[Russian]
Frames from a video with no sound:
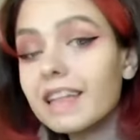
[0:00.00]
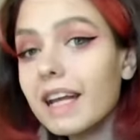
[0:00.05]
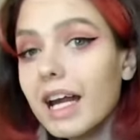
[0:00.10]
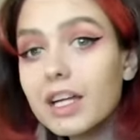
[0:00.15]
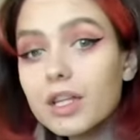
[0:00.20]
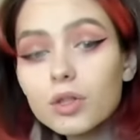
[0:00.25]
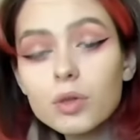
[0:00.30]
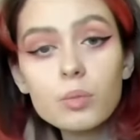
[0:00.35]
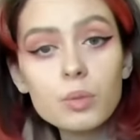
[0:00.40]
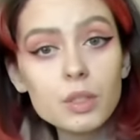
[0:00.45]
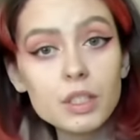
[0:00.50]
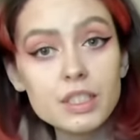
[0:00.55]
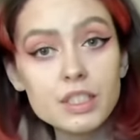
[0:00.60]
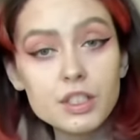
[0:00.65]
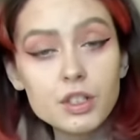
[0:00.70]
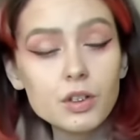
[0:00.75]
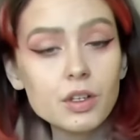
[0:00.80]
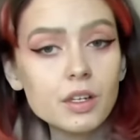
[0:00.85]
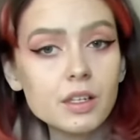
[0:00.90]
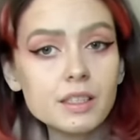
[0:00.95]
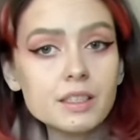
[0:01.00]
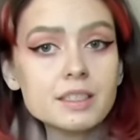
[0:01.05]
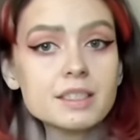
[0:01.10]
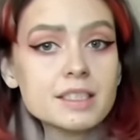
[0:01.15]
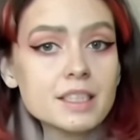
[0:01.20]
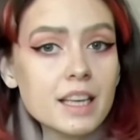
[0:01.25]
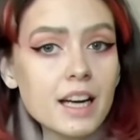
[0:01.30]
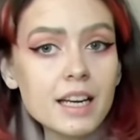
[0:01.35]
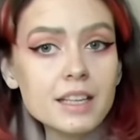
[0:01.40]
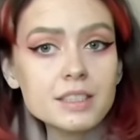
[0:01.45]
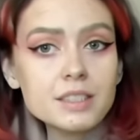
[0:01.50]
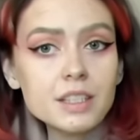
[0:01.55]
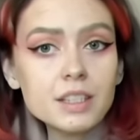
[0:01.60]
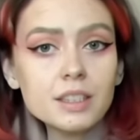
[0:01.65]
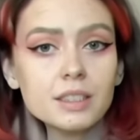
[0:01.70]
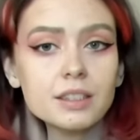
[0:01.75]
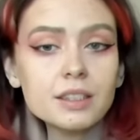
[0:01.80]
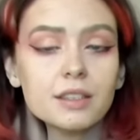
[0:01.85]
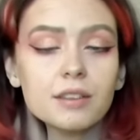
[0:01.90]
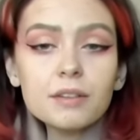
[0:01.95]
И дальше было дико,
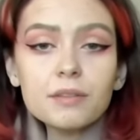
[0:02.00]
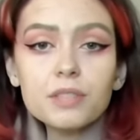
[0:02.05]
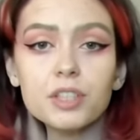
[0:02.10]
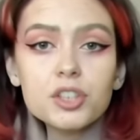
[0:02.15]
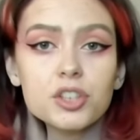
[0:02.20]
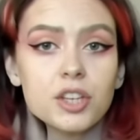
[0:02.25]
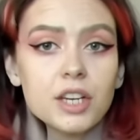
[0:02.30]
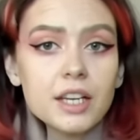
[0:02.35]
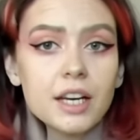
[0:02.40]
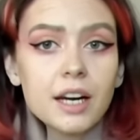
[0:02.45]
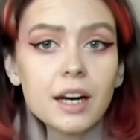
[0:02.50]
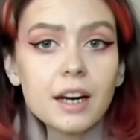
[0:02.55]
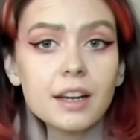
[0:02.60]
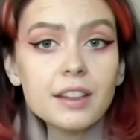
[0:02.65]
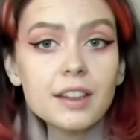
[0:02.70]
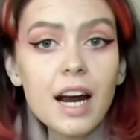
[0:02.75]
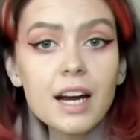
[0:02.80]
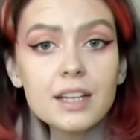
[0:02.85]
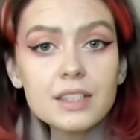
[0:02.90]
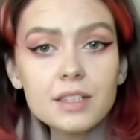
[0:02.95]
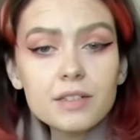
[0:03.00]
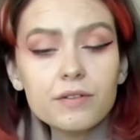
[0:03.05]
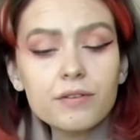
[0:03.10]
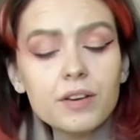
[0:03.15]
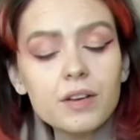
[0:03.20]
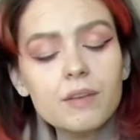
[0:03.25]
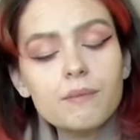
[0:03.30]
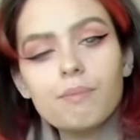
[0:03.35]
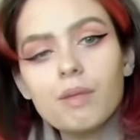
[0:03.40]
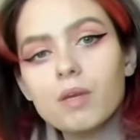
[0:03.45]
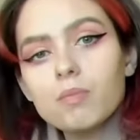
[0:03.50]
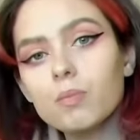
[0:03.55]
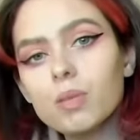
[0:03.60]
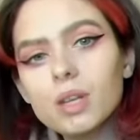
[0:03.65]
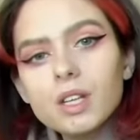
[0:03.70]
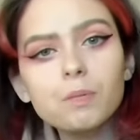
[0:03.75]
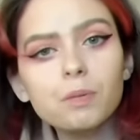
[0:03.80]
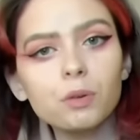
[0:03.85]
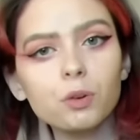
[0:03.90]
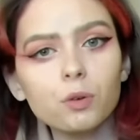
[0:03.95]
страстно, телодвижение контрастов,
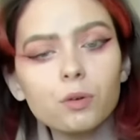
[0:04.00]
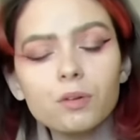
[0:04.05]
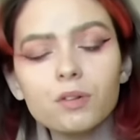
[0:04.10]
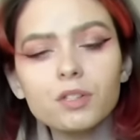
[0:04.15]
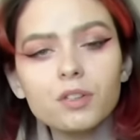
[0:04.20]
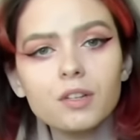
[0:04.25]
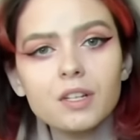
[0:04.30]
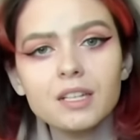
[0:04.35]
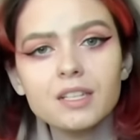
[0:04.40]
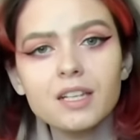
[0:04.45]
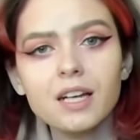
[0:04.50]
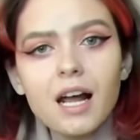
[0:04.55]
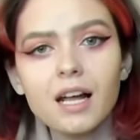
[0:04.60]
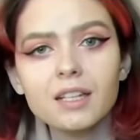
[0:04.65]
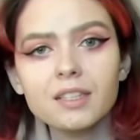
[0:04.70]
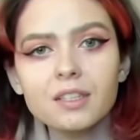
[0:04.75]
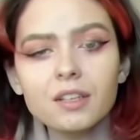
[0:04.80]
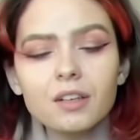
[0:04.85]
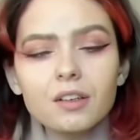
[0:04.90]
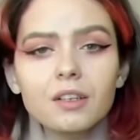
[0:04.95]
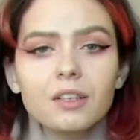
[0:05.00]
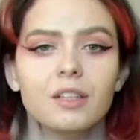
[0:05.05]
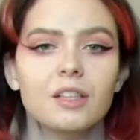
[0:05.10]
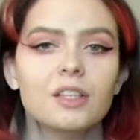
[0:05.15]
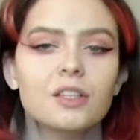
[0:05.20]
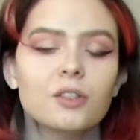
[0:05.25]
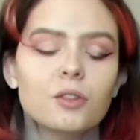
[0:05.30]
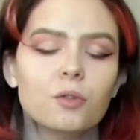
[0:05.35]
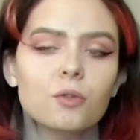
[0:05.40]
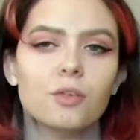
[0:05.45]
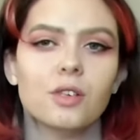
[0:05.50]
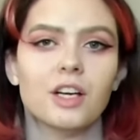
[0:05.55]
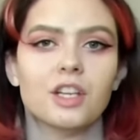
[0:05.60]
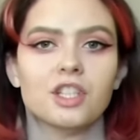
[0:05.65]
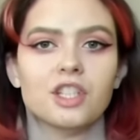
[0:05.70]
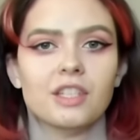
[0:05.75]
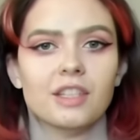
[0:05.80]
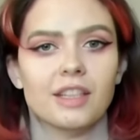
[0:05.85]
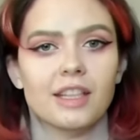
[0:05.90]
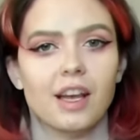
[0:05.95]
мольбы неблюров сладострастных и
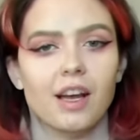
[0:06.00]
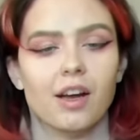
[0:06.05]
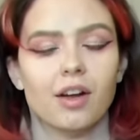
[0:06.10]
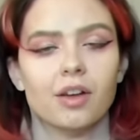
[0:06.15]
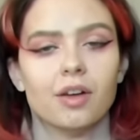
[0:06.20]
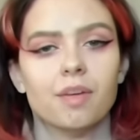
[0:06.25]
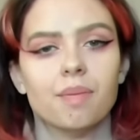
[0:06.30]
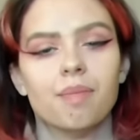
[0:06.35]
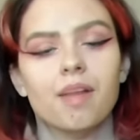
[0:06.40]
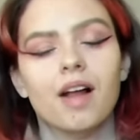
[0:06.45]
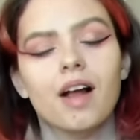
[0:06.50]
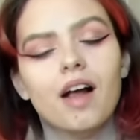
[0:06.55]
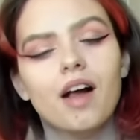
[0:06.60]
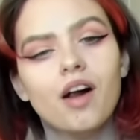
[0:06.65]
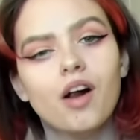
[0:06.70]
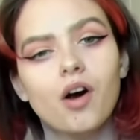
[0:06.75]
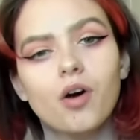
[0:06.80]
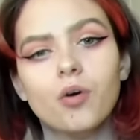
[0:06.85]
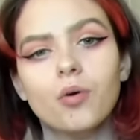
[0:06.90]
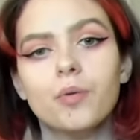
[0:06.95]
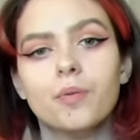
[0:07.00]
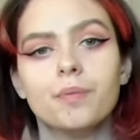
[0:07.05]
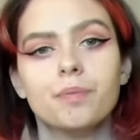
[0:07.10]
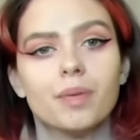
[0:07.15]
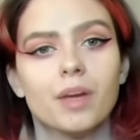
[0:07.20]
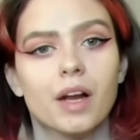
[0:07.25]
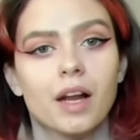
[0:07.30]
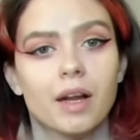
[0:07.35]
сатурейшн реал. Ау,